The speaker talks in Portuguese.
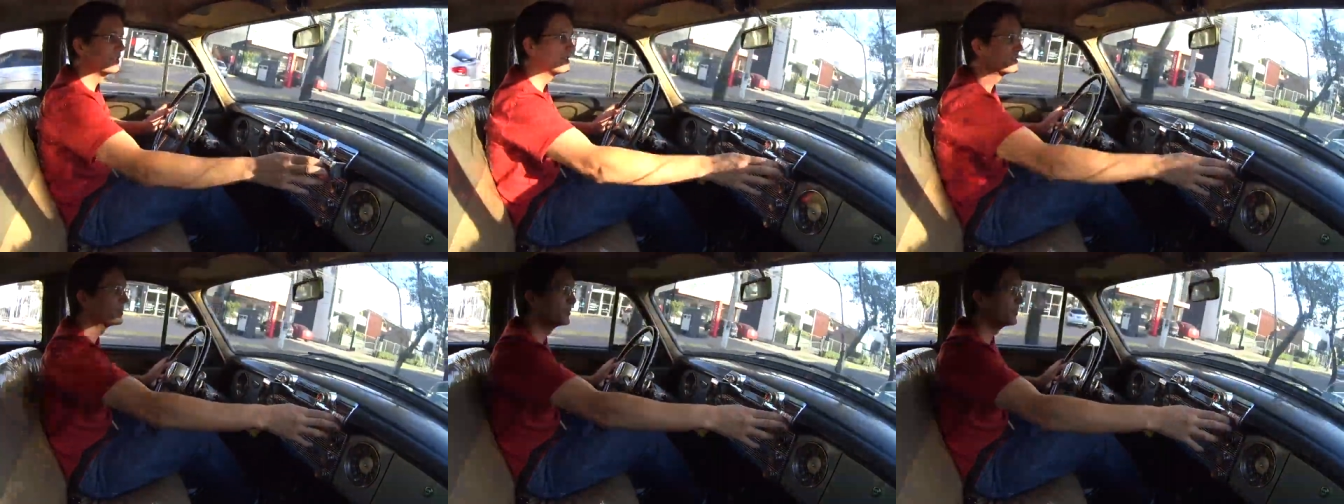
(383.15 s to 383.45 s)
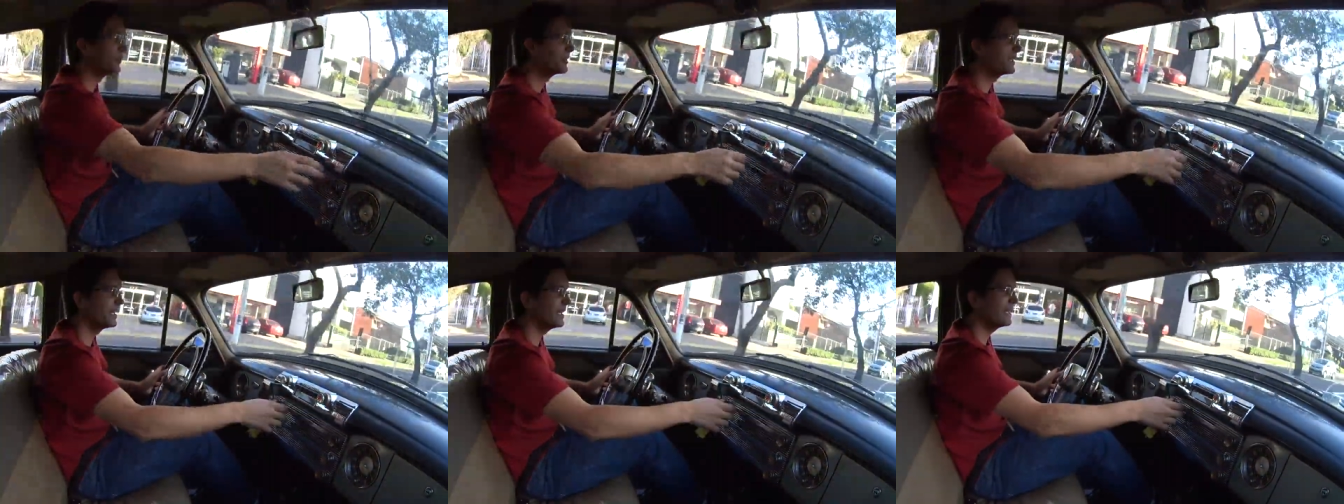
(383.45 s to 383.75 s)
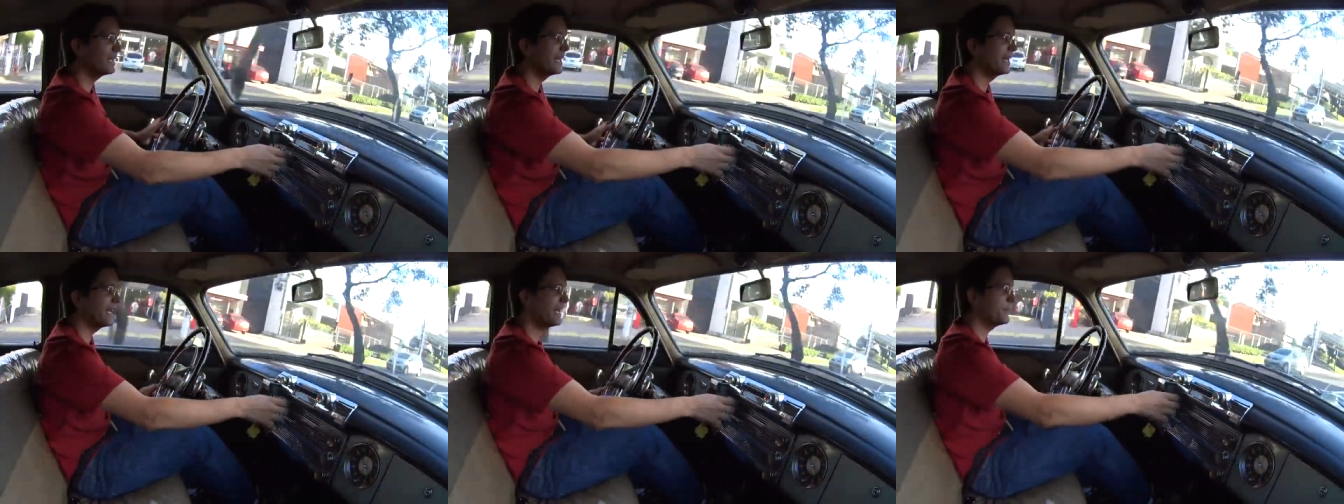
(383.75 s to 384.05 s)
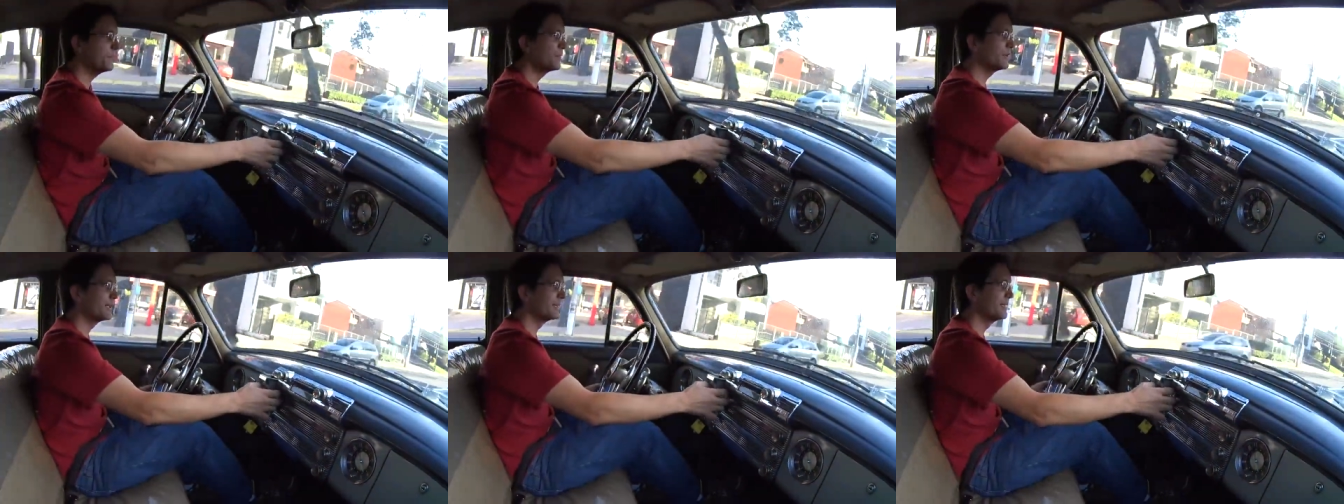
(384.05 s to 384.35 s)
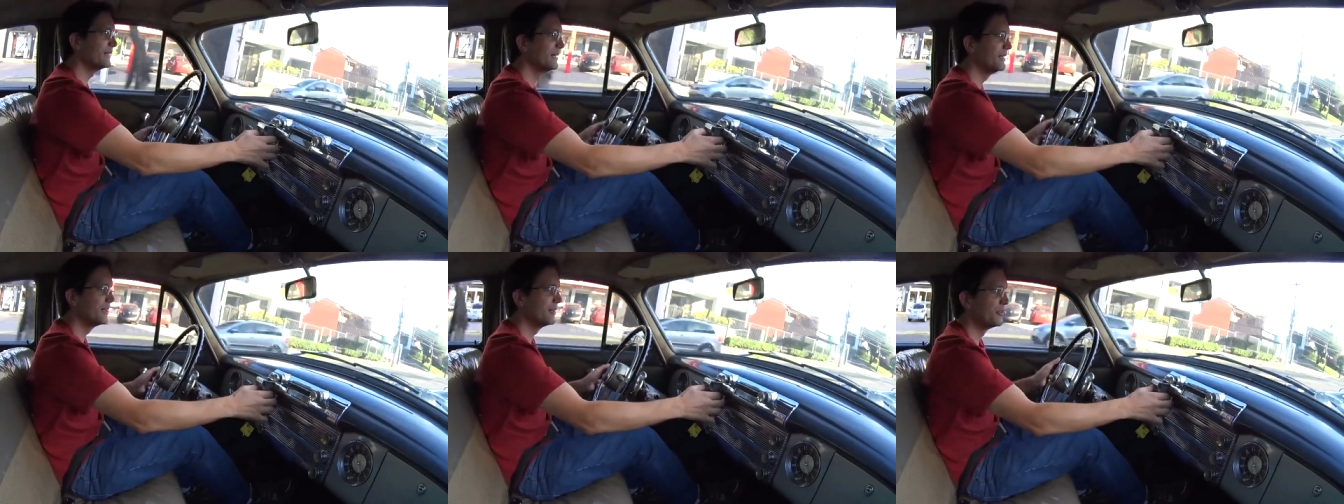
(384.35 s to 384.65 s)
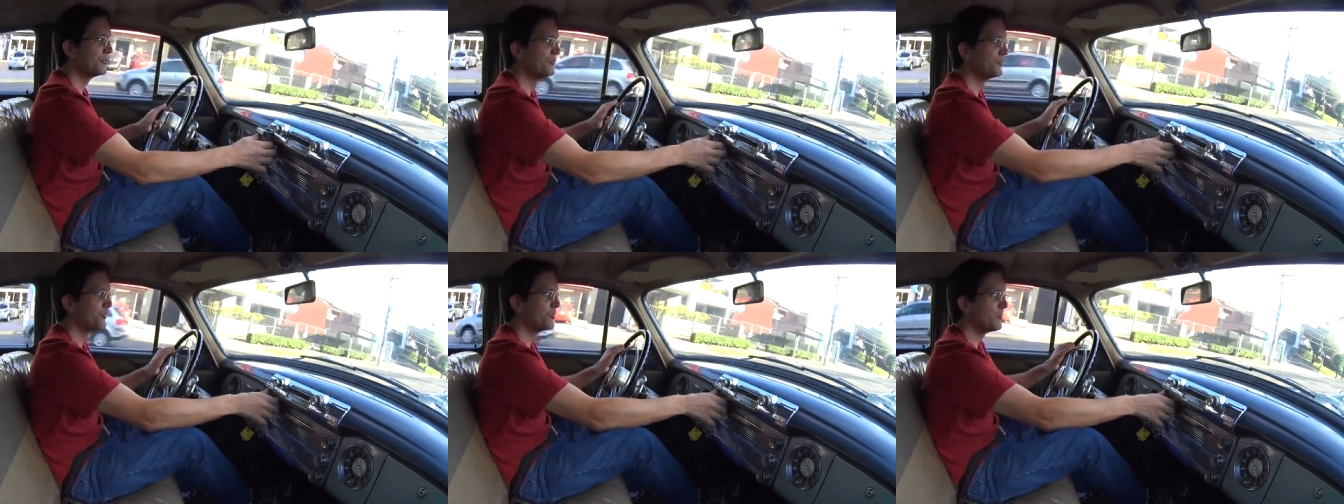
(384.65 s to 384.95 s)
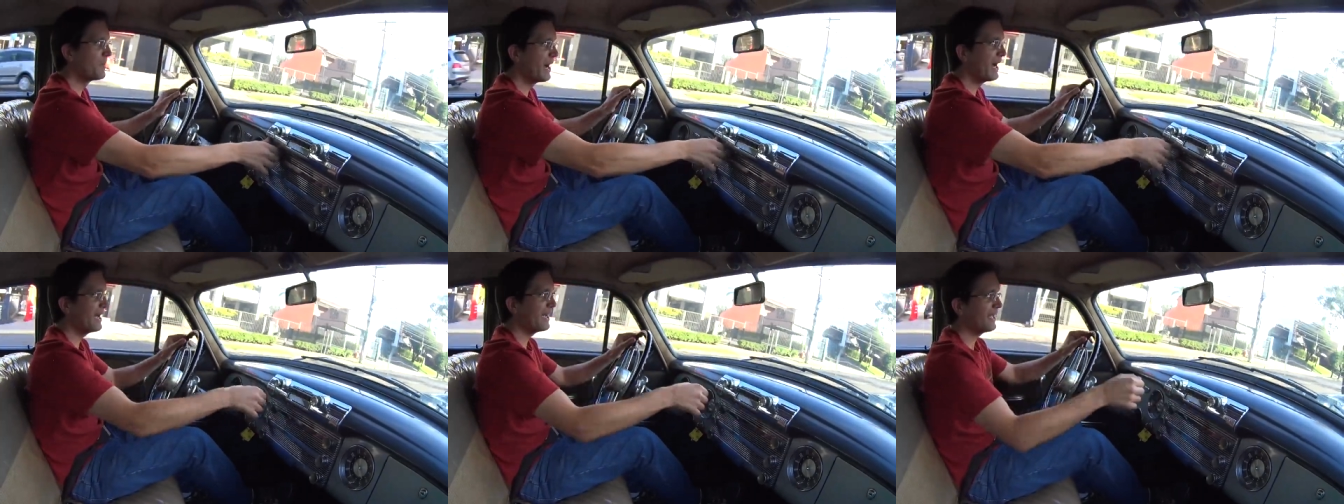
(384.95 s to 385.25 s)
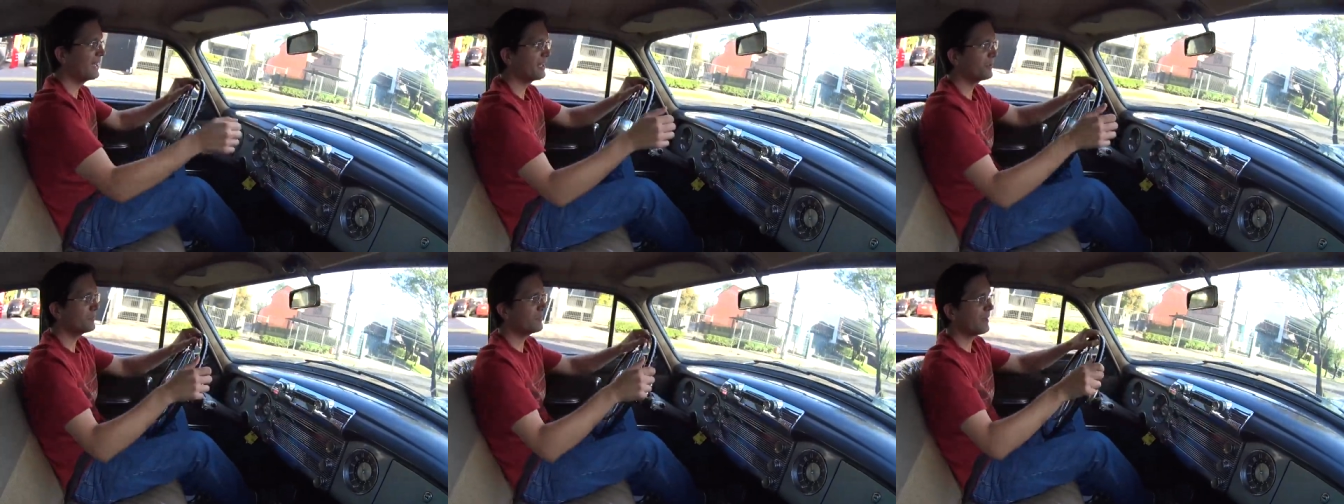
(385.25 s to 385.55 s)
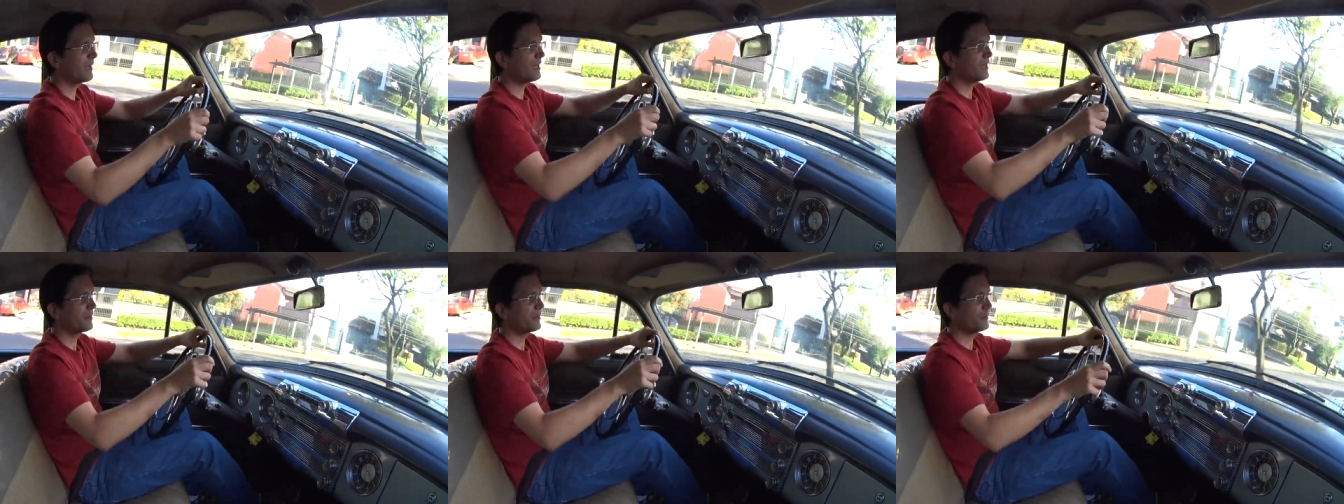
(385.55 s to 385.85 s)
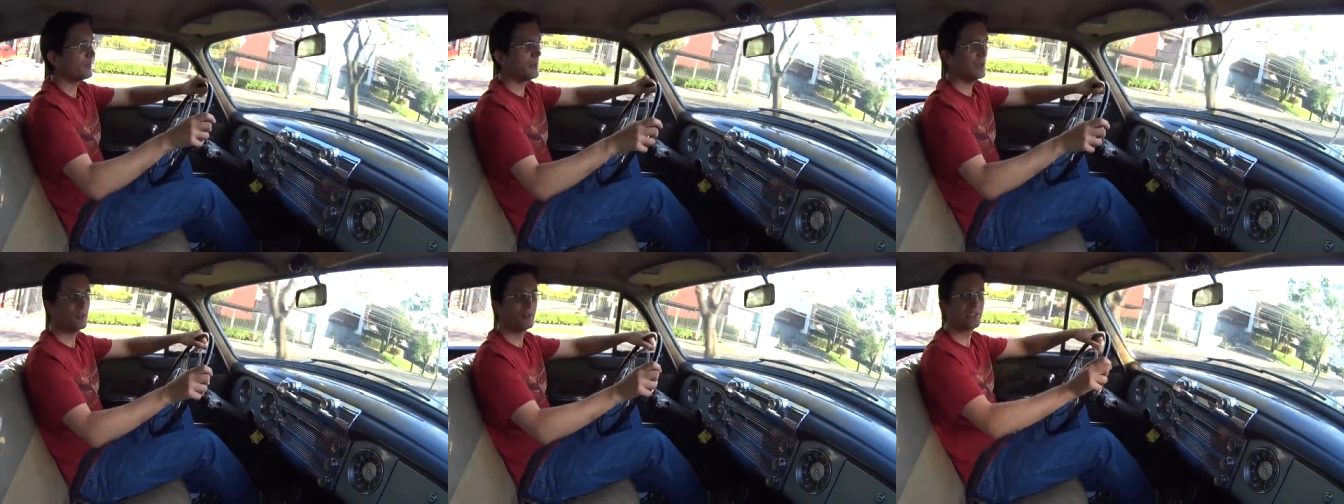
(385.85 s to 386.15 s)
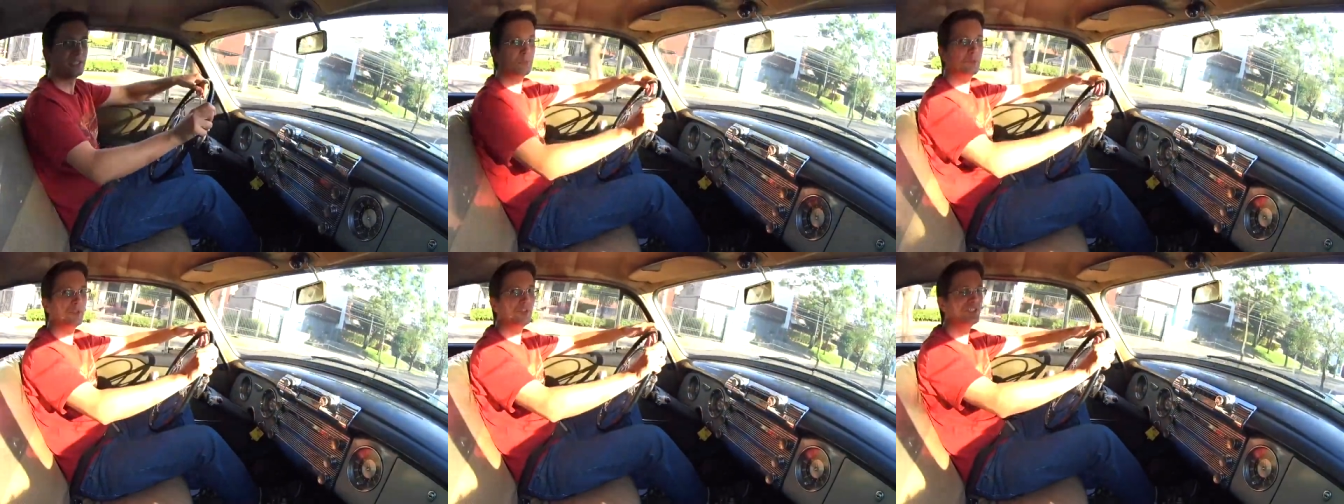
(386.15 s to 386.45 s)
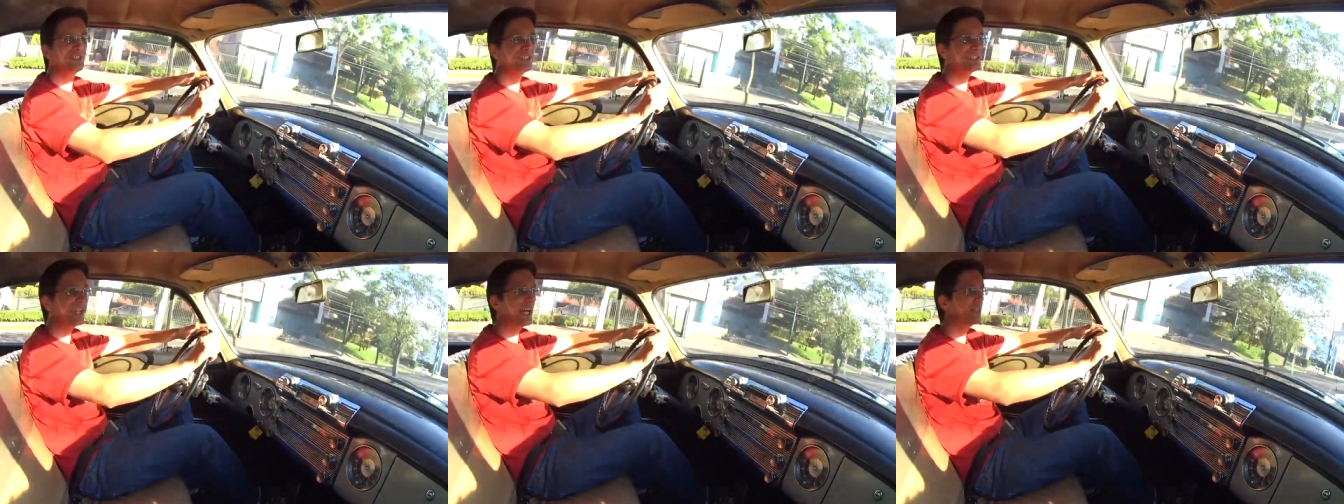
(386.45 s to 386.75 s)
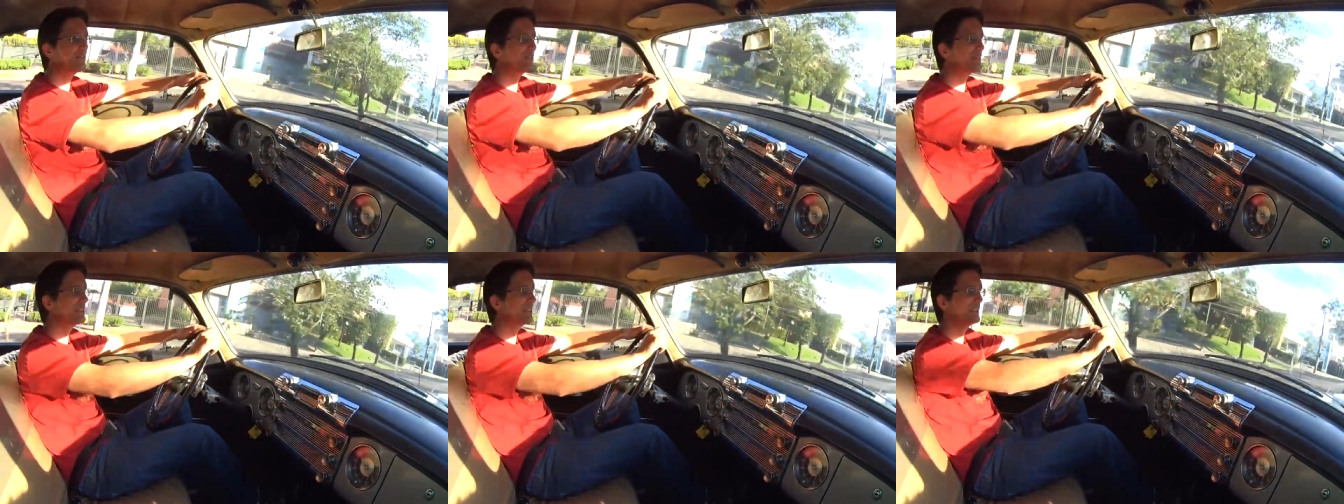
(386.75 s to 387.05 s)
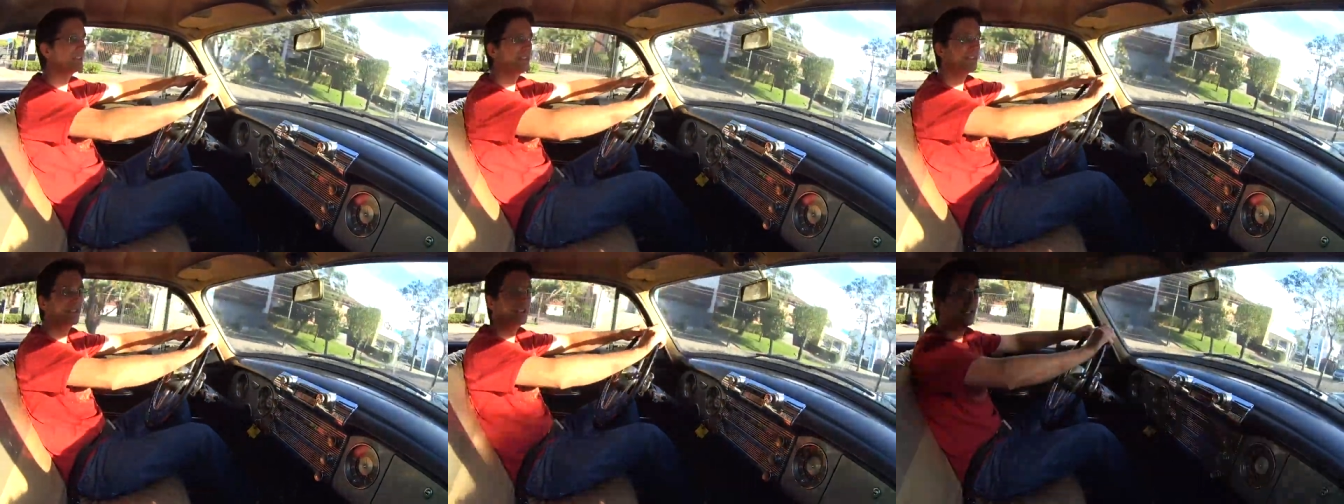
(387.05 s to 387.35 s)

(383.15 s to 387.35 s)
Isso porque na época fumar era, uma, era um símbolo de status, né?